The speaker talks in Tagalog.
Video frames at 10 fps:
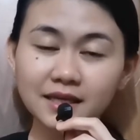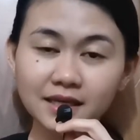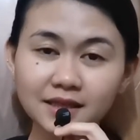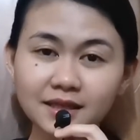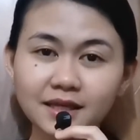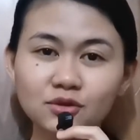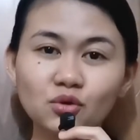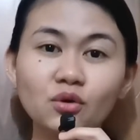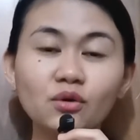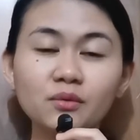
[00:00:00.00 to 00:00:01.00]
kit
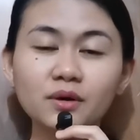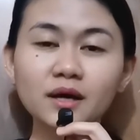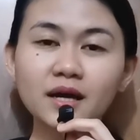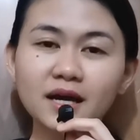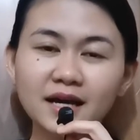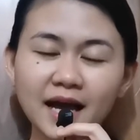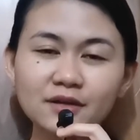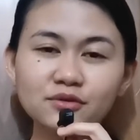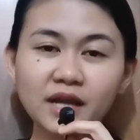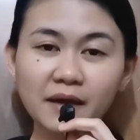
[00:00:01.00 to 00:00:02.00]
itong
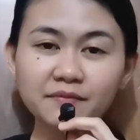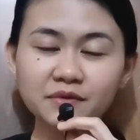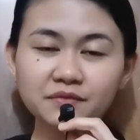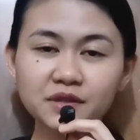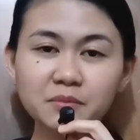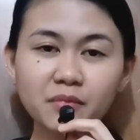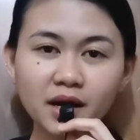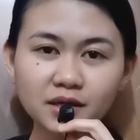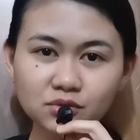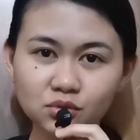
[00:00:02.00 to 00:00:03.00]
Canon M50
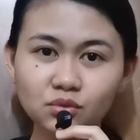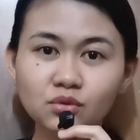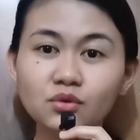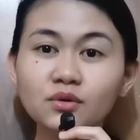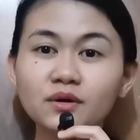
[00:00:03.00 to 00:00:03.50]
Mark II